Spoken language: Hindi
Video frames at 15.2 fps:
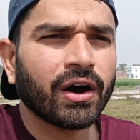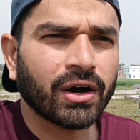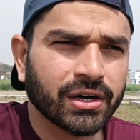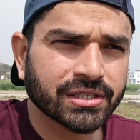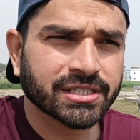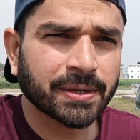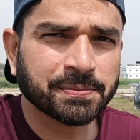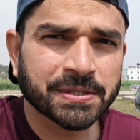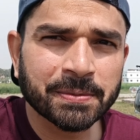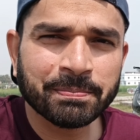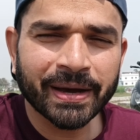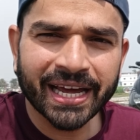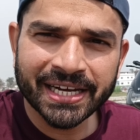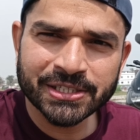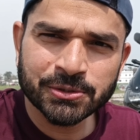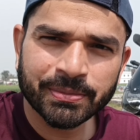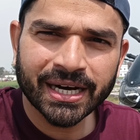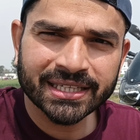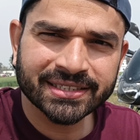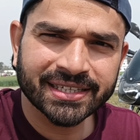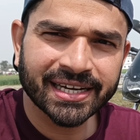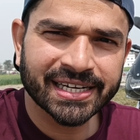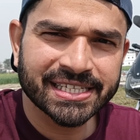और सबसे पहले जो
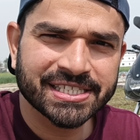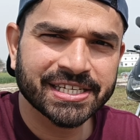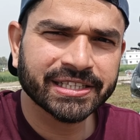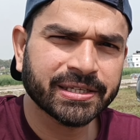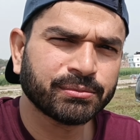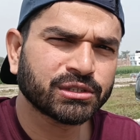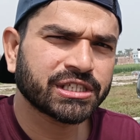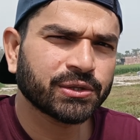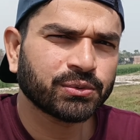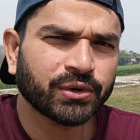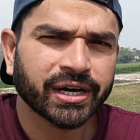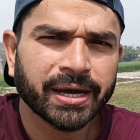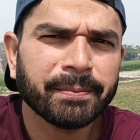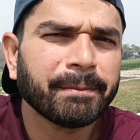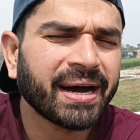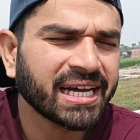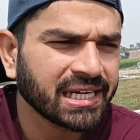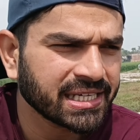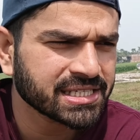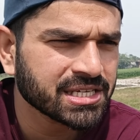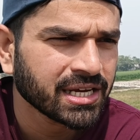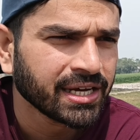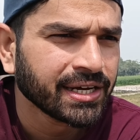बात करनी चाहिए थी मुझे वो है
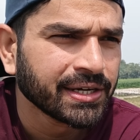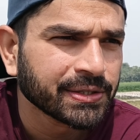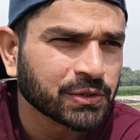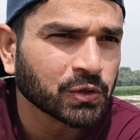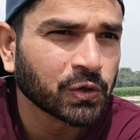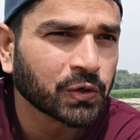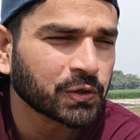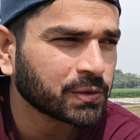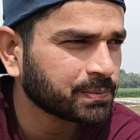माइलेज तो